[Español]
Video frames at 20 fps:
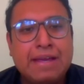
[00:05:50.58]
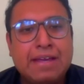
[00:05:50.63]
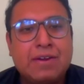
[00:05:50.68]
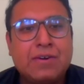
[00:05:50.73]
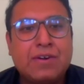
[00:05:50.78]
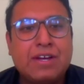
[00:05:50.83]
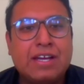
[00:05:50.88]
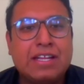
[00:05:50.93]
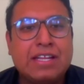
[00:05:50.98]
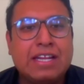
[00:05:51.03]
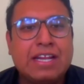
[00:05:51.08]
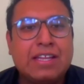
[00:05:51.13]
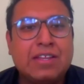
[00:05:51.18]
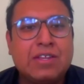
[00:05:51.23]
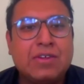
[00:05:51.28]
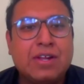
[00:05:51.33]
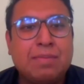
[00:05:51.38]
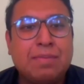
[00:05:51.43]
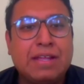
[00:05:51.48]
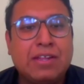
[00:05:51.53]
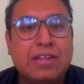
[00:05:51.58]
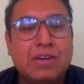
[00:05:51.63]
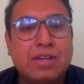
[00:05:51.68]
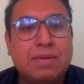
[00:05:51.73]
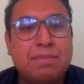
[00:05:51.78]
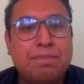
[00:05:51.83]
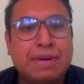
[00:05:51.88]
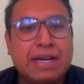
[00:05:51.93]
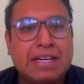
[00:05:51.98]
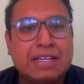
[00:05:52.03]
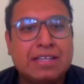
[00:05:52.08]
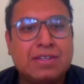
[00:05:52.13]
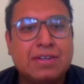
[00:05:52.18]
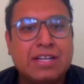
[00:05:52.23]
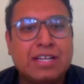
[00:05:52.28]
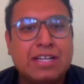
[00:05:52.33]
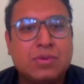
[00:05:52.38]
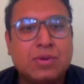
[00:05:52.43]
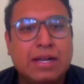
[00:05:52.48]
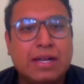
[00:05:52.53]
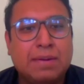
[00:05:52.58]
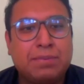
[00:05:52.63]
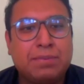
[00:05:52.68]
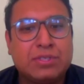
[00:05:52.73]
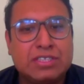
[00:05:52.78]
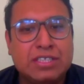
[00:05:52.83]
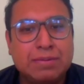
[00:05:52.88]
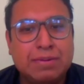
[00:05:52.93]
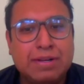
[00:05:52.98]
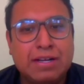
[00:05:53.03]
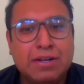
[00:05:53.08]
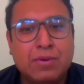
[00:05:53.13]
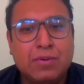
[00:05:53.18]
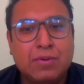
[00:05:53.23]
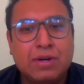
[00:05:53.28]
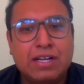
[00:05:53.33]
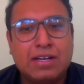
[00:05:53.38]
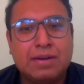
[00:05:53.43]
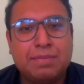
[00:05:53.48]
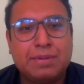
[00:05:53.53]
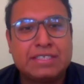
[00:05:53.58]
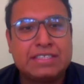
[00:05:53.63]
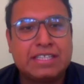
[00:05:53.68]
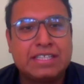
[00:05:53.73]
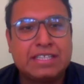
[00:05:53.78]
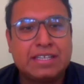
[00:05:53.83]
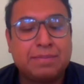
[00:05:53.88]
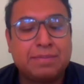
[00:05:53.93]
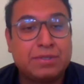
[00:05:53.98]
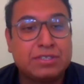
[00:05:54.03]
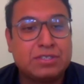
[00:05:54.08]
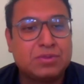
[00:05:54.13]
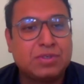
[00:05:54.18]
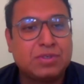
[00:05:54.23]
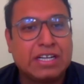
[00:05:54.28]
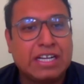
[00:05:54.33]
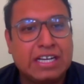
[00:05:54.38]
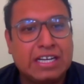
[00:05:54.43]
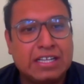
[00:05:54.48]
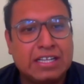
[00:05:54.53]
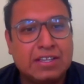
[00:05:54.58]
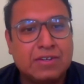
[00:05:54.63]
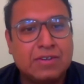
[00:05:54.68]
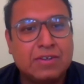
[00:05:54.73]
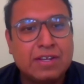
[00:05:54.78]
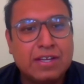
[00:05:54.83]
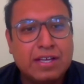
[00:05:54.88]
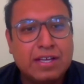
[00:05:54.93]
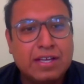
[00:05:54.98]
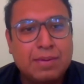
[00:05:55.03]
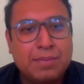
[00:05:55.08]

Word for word: pero generando el menor impacto natural posible, lo cual representa pues un gran reto,